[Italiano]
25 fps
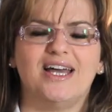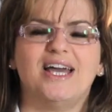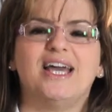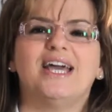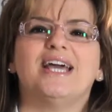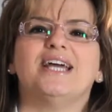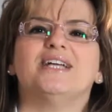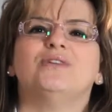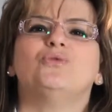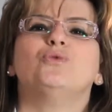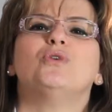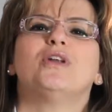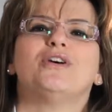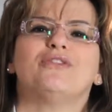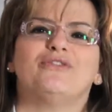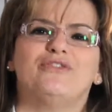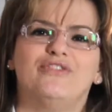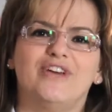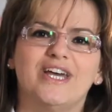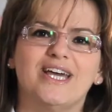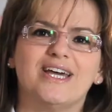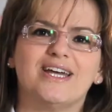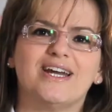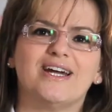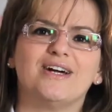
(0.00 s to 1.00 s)
ed una
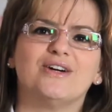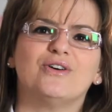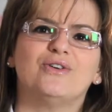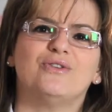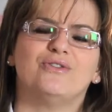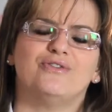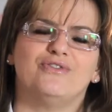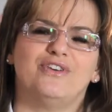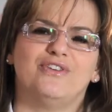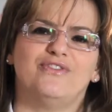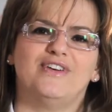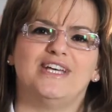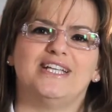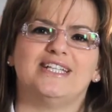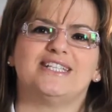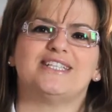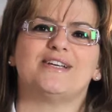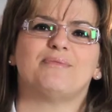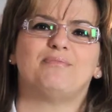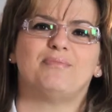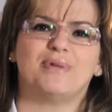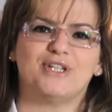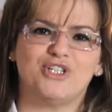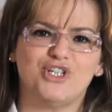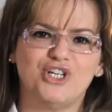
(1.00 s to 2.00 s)
vera convivenza
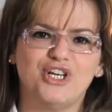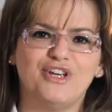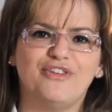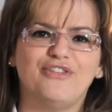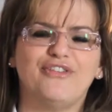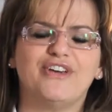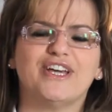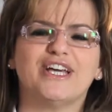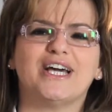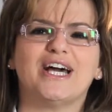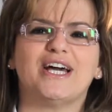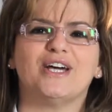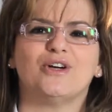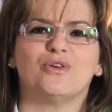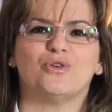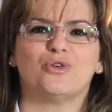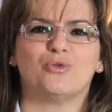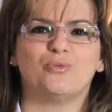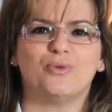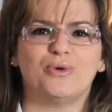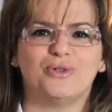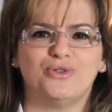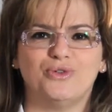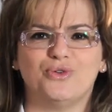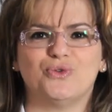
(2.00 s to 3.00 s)
pacifica e
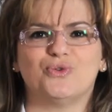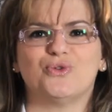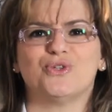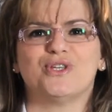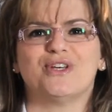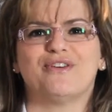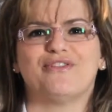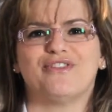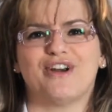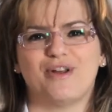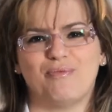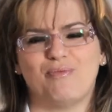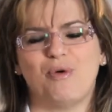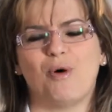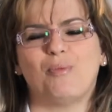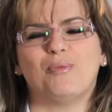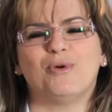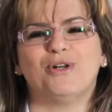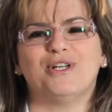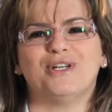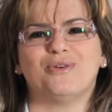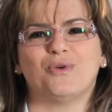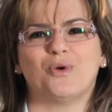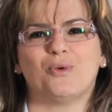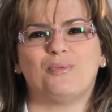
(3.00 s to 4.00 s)
armoniosa fra i
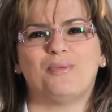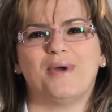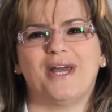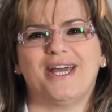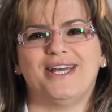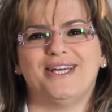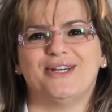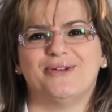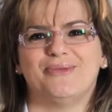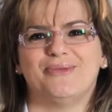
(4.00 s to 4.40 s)
popoli europei